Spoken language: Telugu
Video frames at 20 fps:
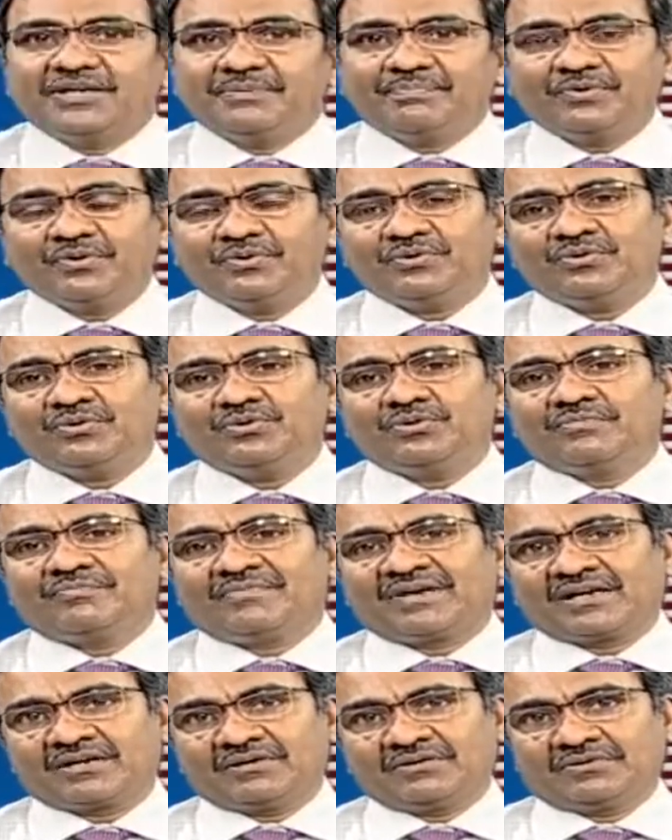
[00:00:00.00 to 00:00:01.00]
ఇప్పుడు
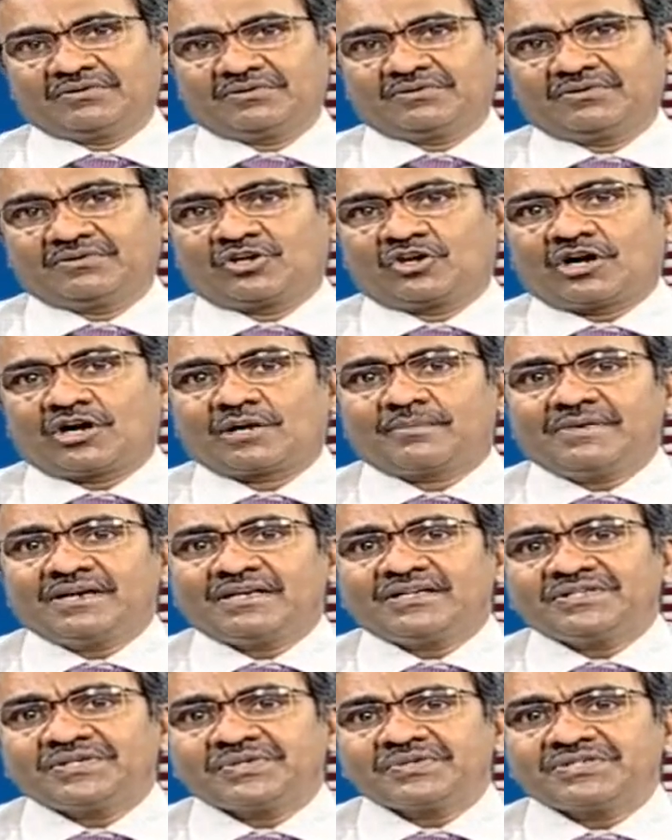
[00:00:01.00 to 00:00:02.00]
మనం
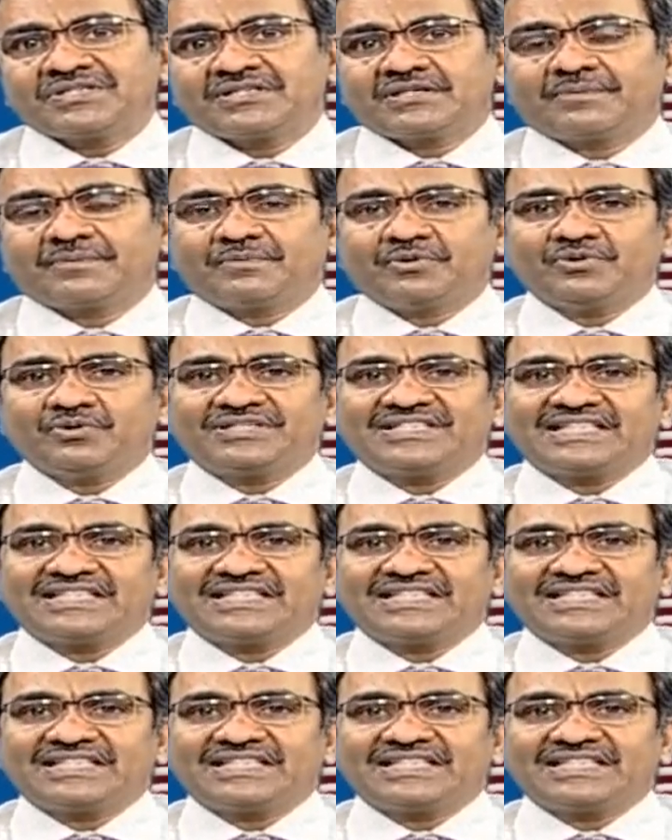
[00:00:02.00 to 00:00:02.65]
నార్మల్గా చూసినప్పుడు